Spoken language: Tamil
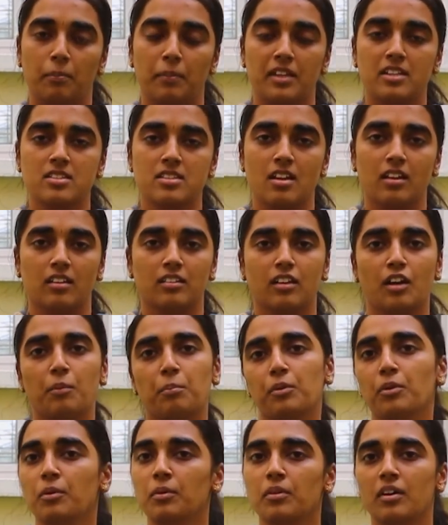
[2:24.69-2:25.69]

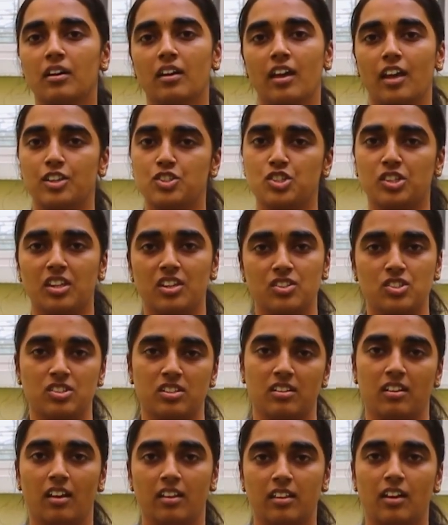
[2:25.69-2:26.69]
பெருசானதுக்கப்புறம்
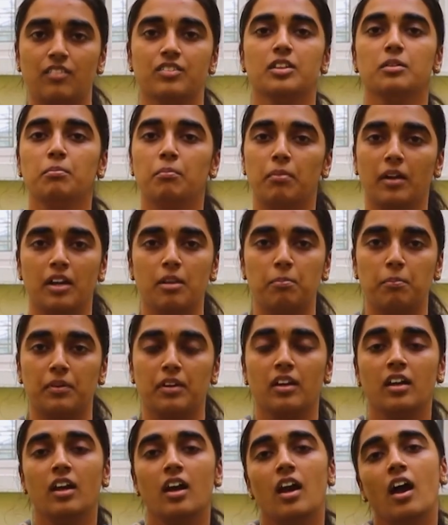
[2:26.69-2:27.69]
எஜுகேஷன் அதாவது படிப்பு